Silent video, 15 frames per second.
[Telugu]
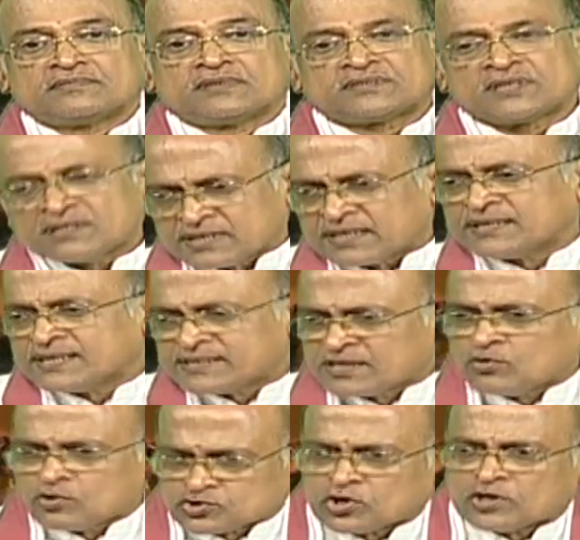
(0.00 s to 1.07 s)
అసలు సన్యాసుడు
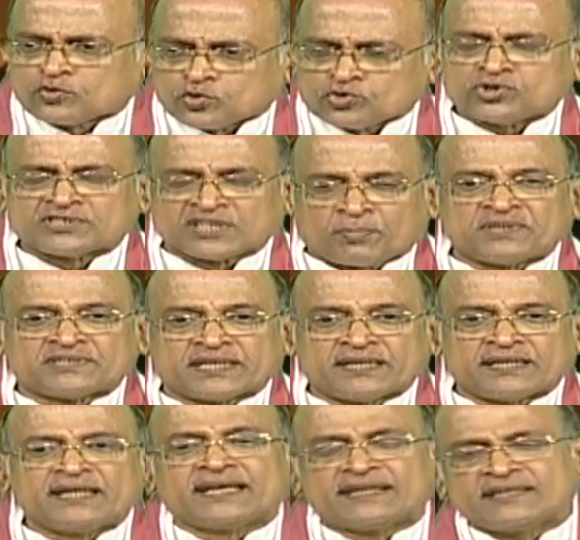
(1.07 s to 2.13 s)
ఒక చోట కూర్చో జపం చేయి
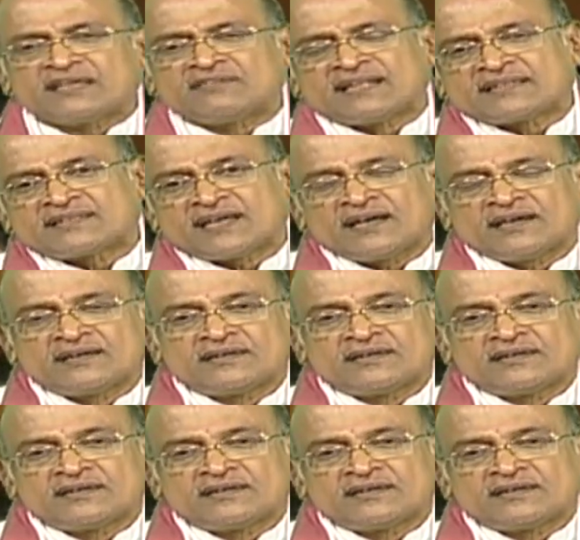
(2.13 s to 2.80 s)
నీకు ఎందుకు ఇదంతా